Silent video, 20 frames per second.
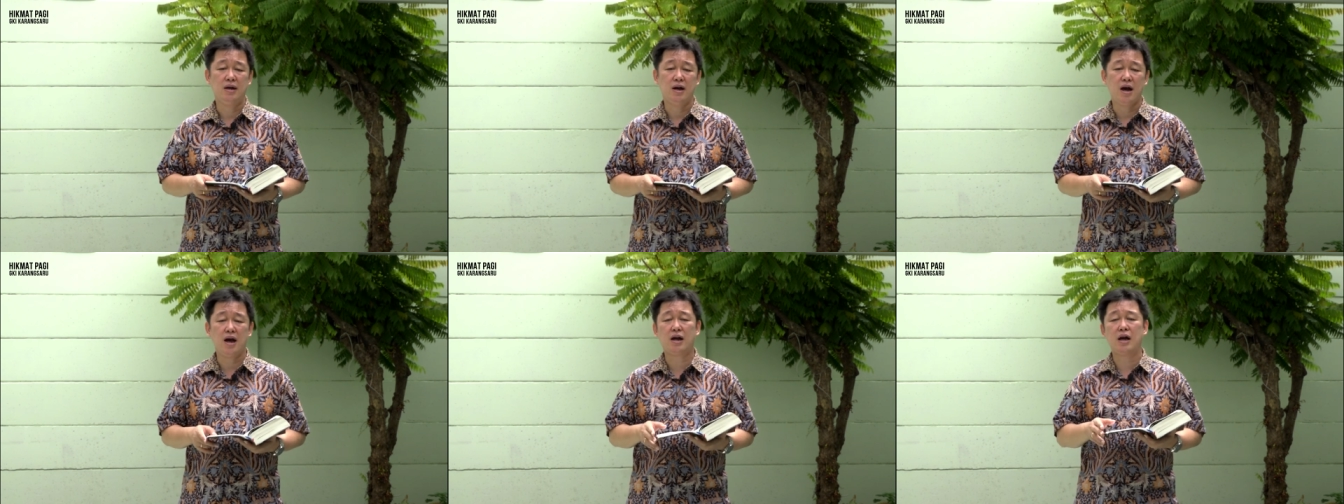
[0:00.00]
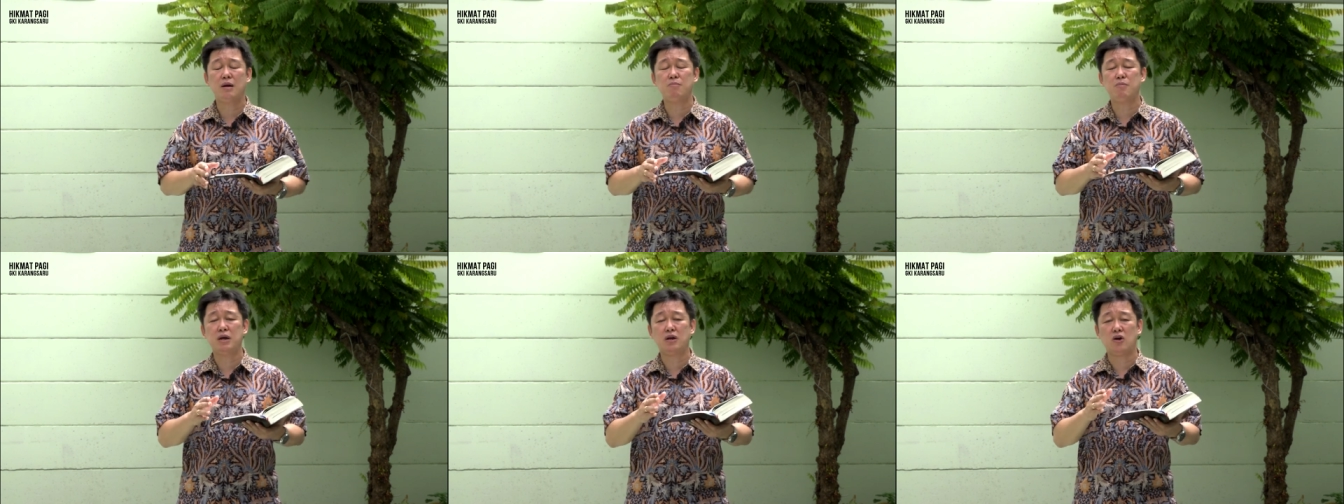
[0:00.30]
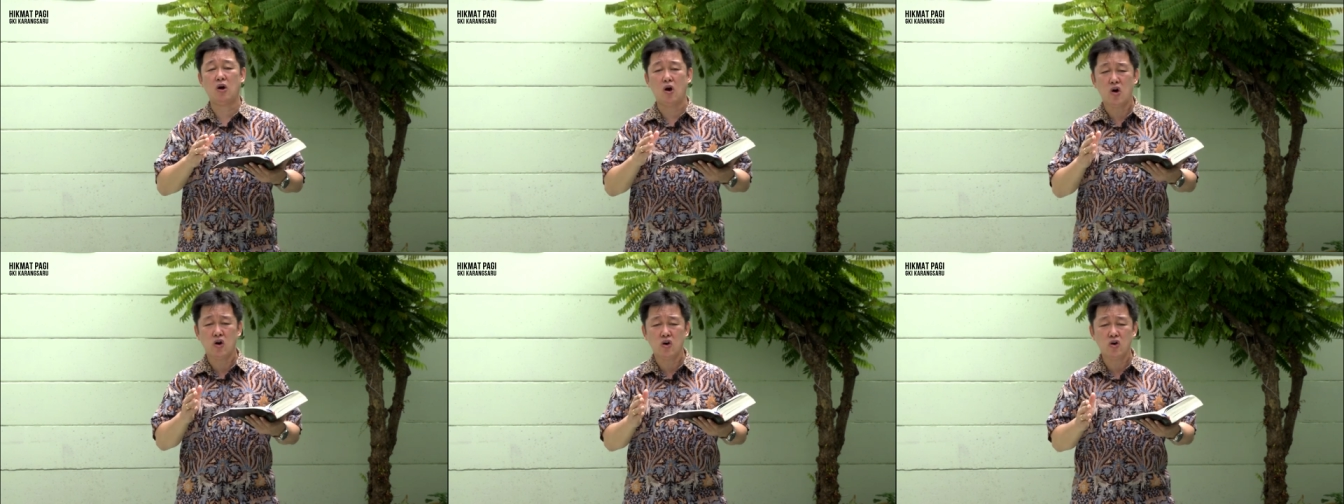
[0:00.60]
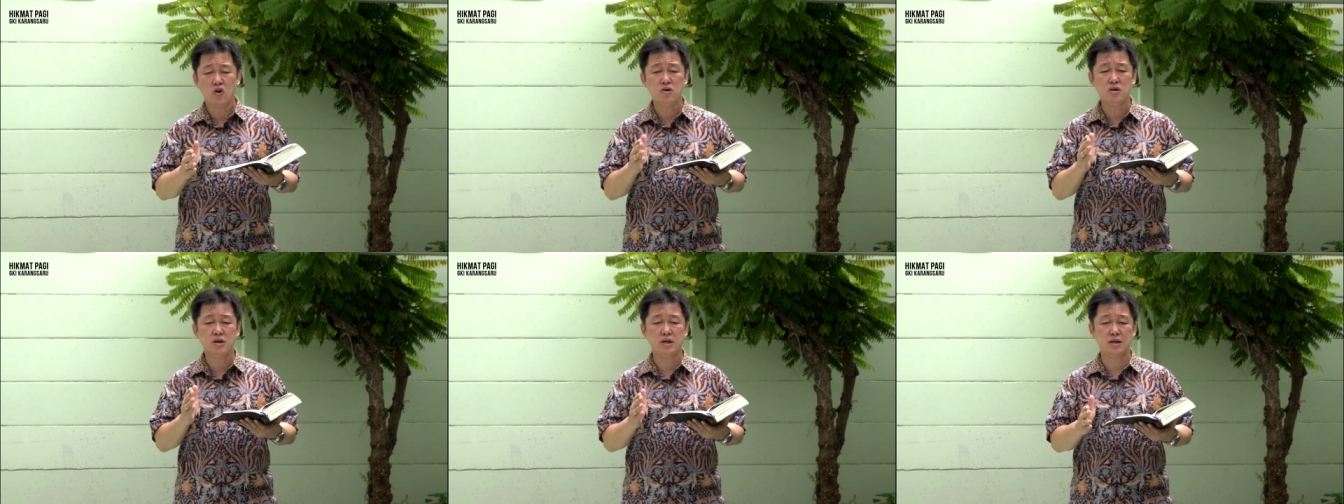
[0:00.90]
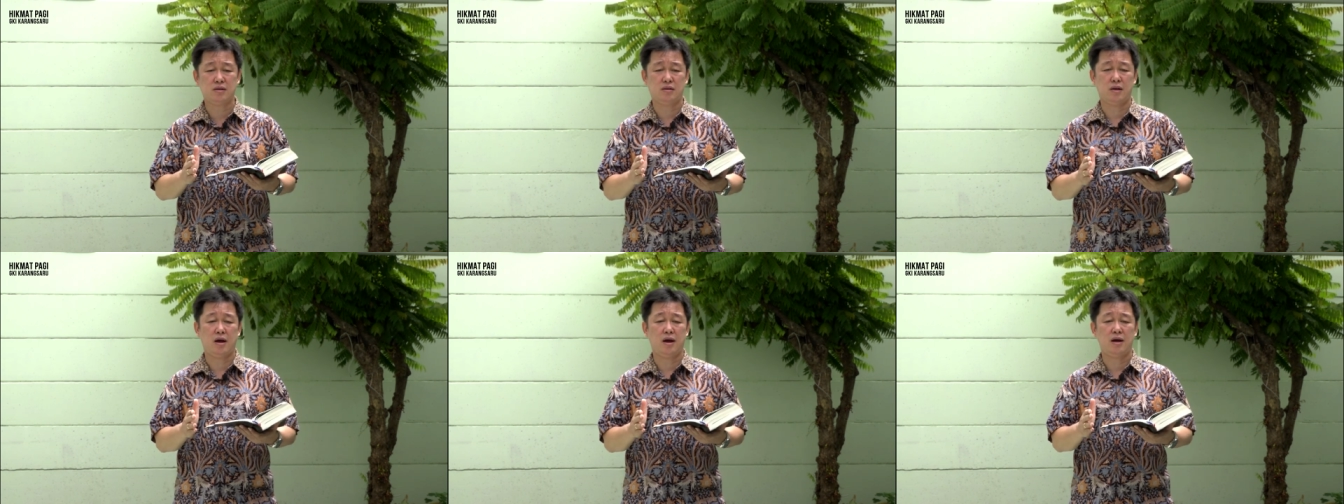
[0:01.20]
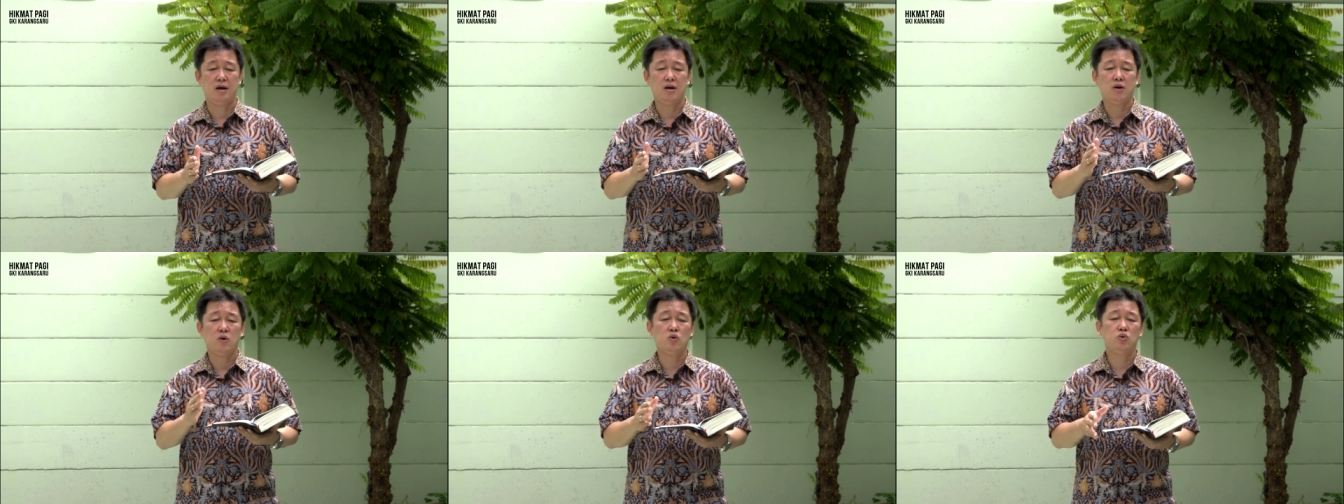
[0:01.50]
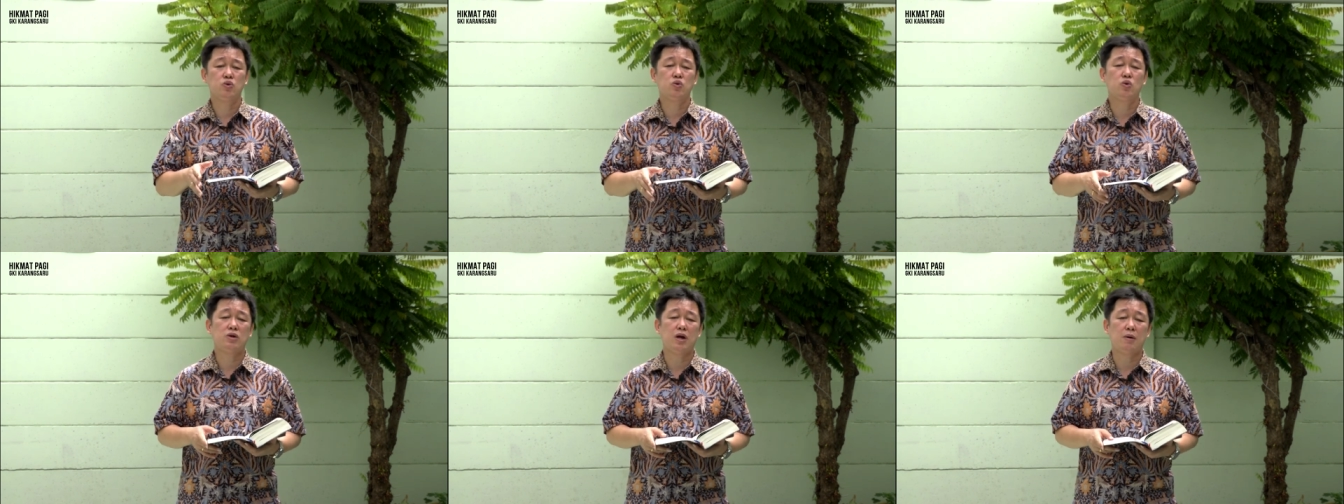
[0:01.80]
akan mendorong kita
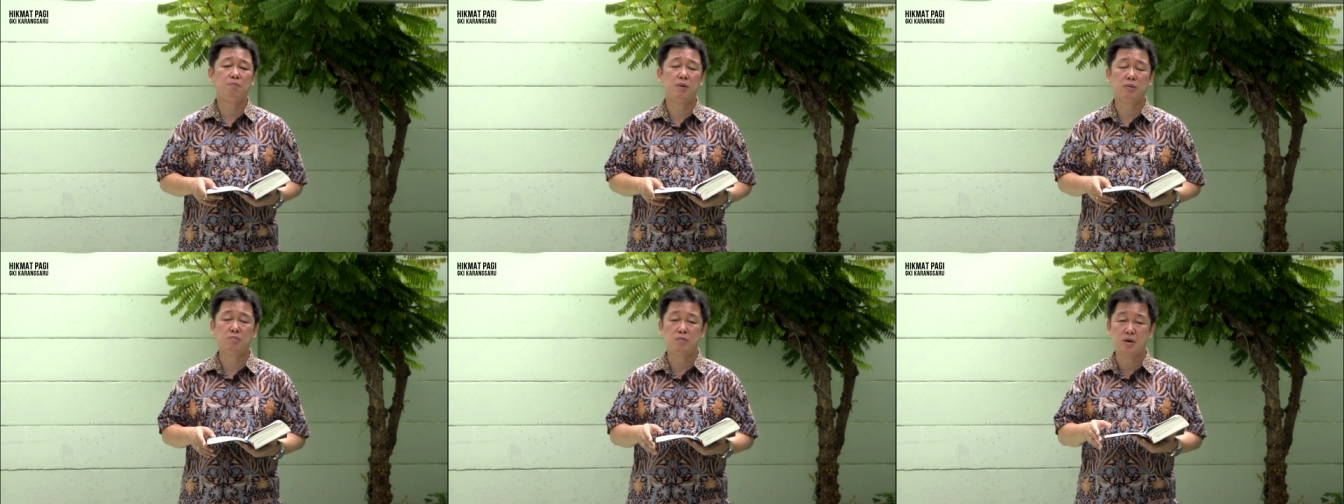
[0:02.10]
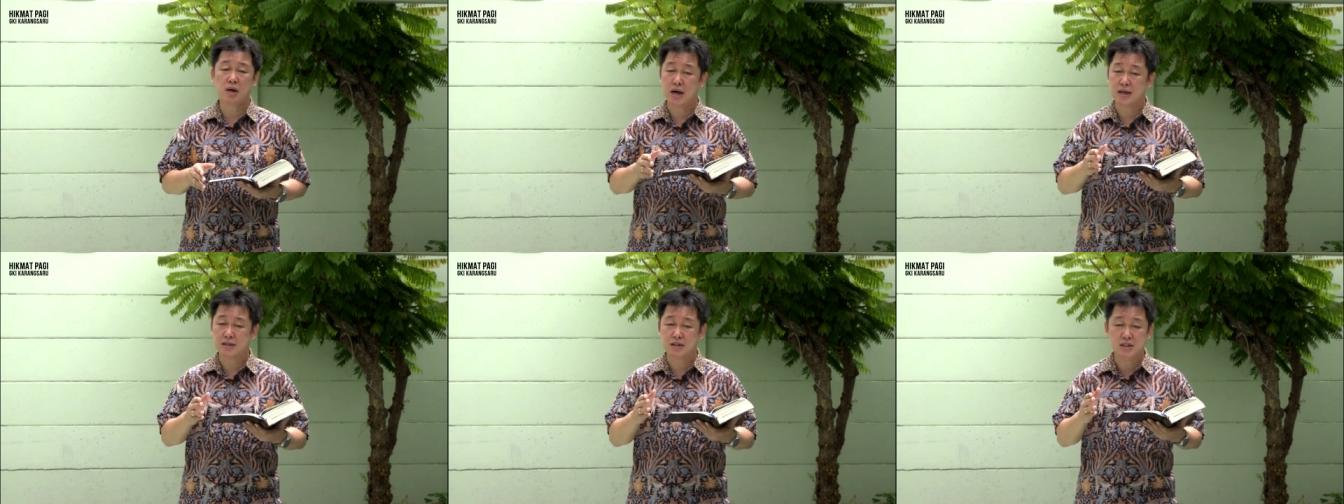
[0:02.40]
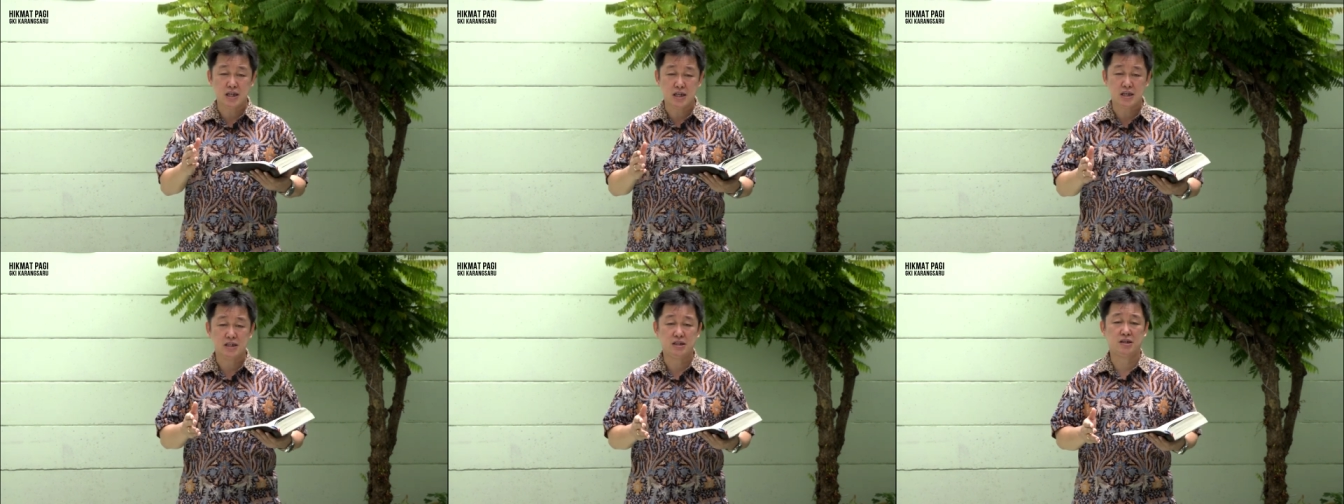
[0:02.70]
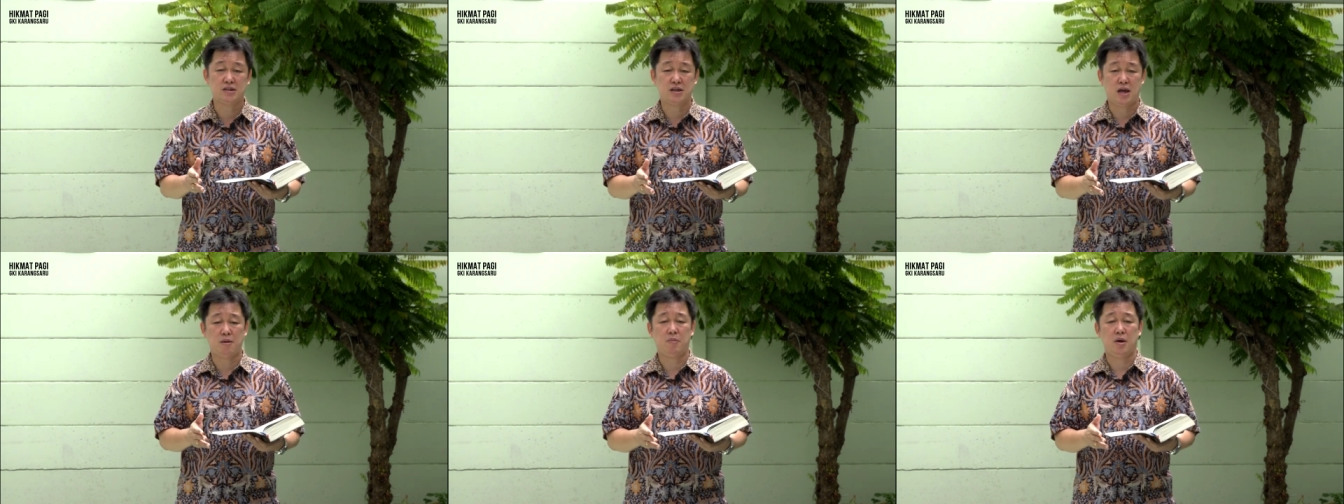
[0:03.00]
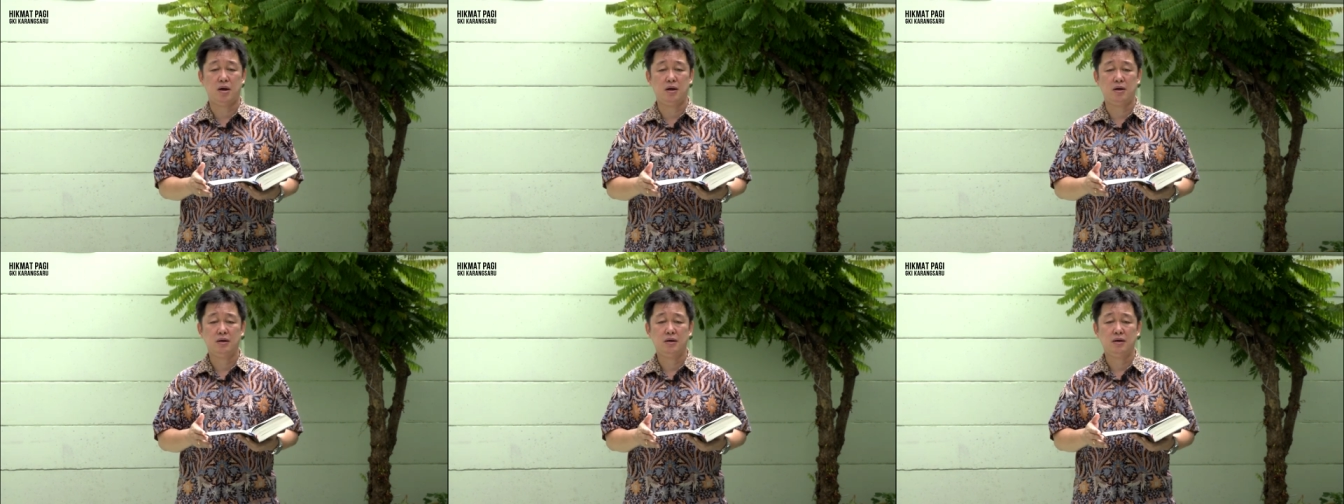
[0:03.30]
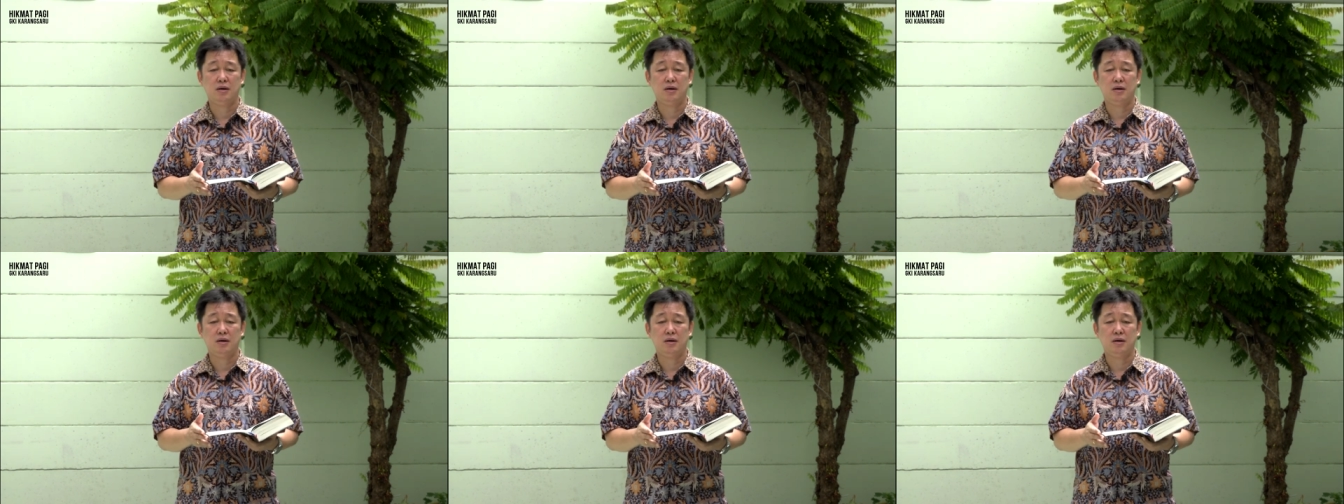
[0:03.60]
untuk dapat mengasihi sesama.